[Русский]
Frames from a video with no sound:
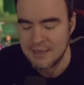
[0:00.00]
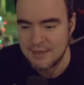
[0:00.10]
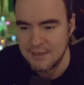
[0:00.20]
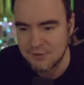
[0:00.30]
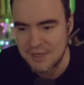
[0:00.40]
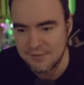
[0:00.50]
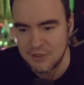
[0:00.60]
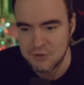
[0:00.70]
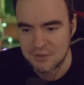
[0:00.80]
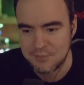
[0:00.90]
Я вот как
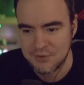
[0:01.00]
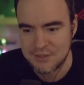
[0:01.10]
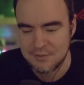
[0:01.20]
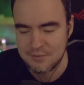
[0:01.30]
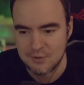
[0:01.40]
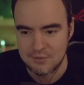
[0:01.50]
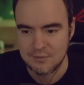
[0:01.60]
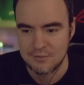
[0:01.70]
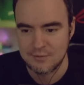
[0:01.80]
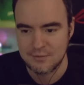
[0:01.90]
вижу, допустим,
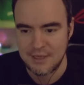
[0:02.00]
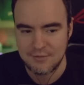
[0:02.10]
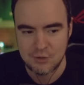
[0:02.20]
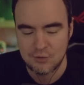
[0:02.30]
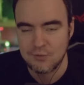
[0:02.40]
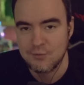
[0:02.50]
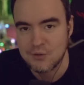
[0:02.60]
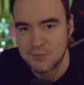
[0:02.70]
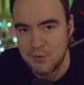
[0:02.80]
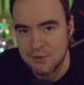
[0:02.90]
ну, я вижу игру
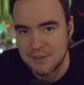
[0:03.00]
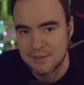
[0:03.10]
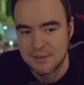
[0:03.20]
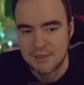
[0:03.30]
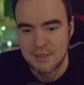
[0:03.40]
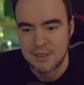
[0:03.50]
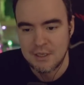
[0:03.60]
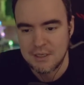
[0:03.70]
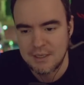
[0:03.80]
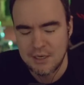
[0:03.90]
Forspoken,
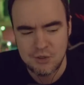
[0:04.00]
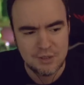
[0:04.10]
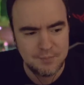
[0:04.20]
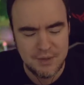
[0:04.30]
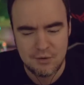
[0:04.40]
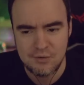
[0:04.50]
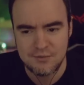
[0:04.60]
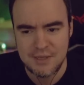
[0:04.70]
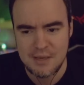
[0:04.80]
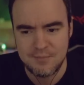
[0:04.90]
я что-то бегаю
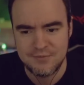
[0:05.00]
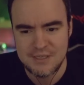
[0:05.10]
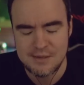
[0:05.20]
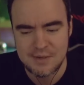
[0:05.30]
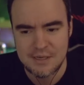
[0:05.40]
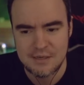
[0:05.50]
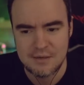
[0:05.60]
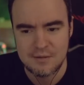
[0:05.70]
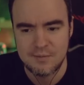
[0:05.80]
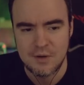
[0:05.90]
в ней, в
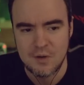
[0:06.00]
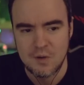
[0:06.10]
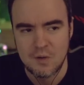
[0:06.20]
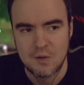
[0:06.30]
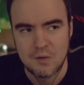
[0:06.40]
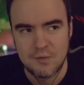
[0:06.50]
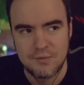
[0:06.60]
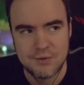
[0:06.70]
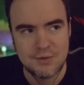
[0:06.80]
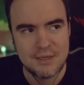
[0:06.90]
демке,
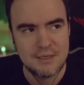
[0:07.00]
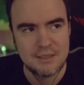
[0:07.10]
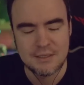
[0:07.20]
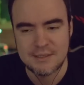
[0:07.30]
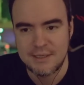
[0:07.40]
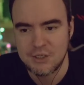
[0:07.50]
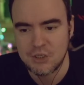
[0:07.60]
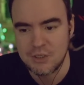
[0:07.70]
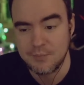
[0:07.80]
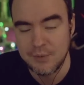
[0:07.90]
Вижу какие-то, ты знаешь,
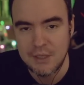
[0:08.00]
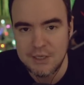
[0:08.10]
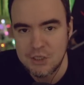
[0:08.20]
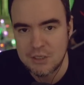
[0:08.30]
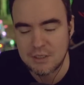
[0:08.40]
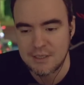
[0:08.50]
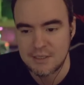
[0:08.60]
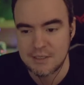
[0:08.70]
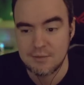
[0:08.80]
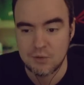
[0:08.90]
э, плащики
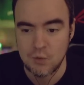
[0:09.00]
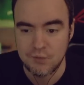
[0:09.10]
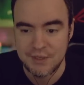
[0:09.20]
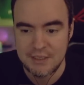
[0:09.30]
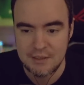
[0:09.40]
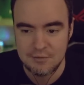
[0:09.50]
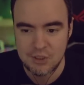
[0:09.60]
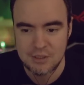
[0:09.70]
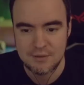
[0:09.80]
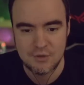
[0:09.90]
разных цветов на
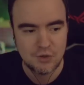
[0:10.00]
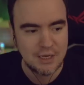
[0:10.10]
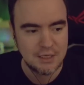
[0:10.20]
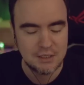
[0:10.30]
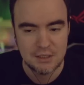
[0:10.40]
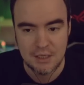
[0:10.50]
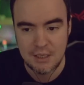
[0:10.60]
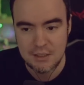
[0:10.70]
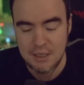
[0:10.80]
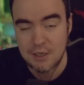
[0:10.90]
девочке, вижу какие-то
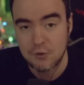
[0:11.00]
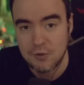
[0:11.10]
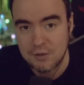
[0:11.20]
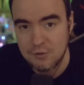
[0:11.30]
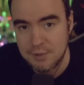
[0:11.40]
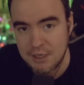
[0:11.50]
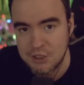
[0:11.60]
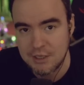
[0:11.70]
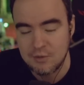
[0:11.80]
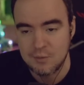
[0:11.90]
ноготки, которые ты выбираешь,
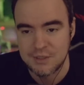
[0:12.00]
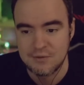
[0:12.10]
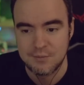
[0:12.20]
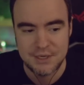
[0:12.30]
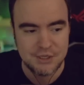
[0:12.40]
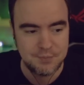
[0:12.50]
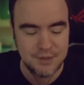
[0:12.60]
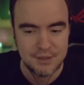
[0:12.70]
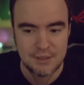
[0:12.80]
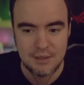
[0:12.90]
таким образом выбираешь
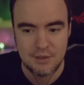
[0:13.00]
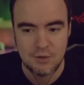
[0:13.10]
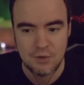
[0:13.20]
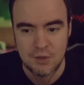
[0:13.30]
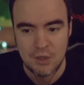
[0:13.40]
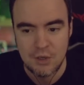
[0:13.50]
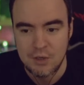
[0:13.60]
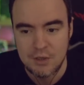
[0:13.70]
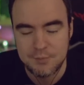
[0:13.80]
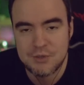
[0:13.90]
перки для нее.
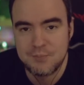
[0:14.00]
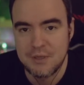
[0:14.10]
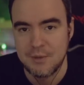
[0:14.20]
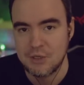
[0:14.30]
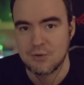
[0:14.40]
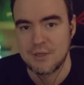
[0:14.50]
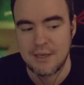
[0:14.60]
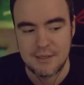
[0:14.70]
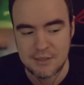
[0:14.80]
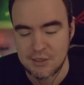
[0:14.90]
Я просто понимаю, что я
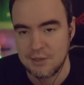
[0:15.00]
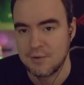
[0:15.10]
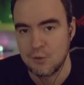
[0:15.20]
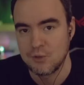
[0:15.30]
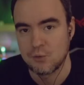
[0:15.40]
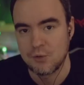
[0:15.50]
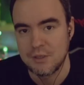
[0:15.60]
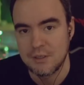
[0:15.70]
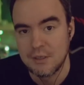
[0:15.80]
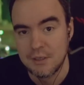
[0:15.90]
не целевая аудитория
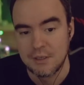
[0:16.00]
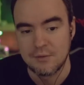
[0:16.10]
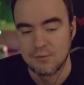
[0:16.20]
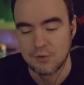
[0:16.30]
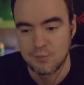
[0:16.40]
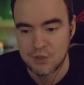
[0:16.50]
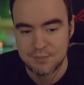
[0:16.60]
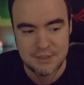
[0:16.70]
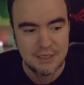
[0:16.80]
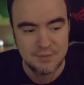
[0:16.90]
этой игры. Вот, может
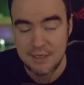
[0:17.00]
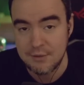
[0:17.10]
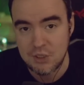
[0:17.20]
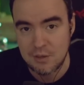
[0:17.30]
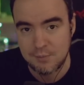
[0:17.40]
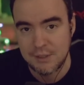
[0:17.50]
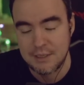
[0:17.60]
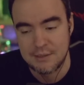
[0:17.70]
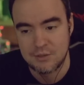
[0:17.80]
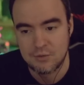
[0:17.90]
быть, там девочкам
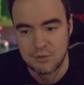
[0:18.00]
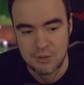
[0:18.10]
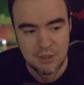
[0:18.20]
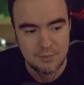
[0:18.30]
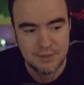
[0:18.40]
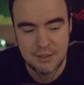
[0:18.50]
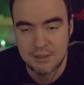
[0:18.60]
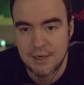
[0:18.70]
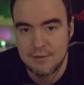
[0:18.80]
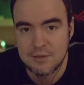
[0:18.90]
понравится, но мне не
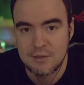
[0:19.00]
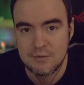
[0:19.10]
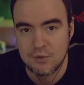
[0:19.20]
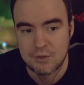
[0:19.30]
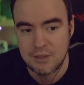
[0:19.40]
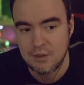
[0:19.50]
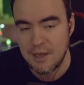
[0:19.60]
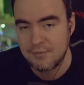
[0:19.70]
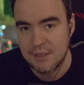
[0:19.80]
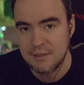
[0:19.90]
нравится. Вот и я
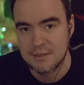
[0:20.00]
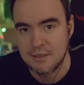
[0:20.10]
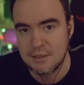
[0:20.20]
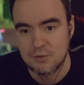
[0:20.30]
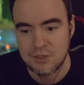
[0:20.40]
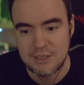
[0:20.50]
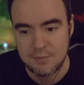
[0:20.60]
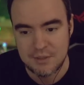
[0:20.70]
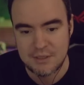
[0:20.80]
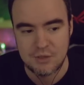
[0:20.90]
Wednesday, я то же
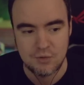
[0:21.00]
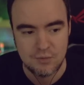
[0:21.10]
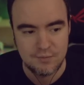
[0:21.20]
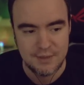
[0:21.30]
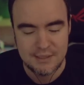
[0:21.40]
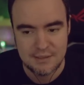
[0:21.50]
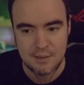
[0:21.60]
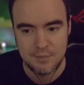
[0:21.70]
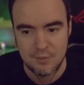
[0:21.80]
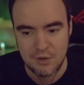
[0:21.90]
самое скажу. Wednesday,
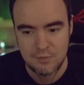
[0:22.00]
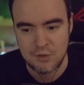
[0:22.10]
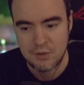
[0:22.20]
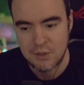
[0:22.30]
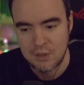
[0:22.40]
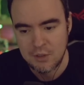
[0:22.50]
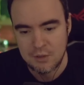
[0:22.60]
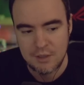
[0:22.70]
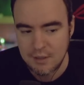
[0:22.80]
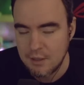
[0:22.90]
по-моему,
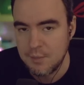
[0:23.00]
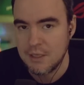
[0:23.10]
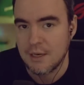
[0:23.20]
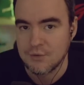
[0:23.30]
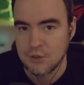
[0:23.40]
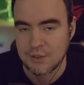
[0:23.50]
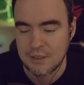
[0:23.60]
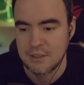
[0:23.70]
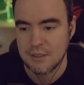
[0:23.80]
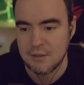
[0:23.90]
не для меня
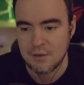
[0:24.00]
все-таки, нет?